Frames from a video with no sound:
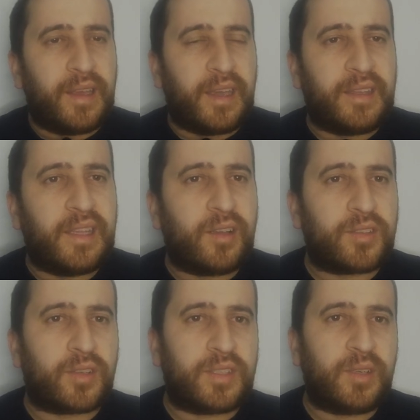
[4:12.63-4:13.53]
Et dès leur
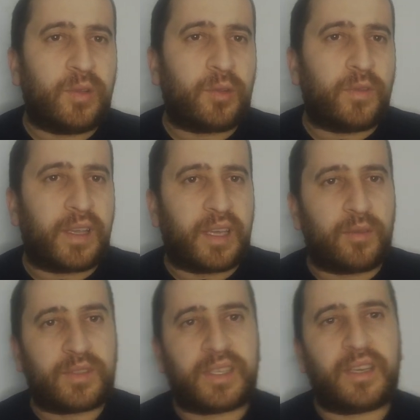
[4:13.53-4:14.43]
sortie, on les trouve à
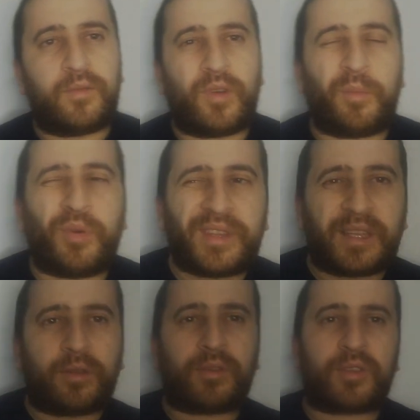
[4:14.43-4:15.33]
45, voire
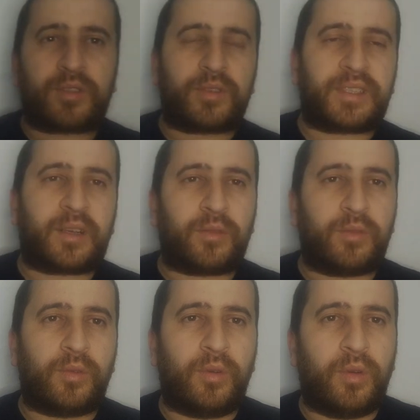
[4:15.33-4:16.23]
peut-être de temps en temps 50
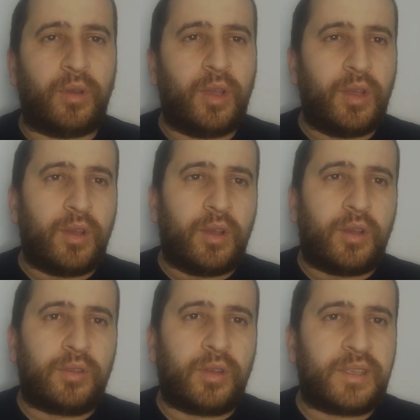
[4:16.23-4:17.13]
euros euh,
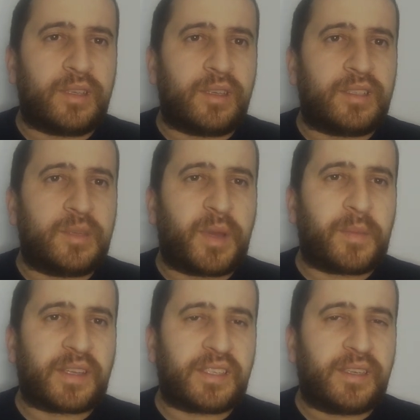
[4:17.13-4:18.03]
dans les
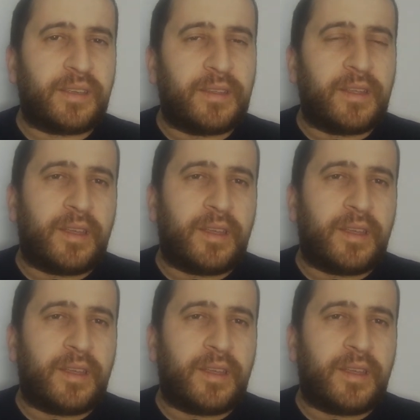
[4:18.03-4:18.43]
hypermarchés.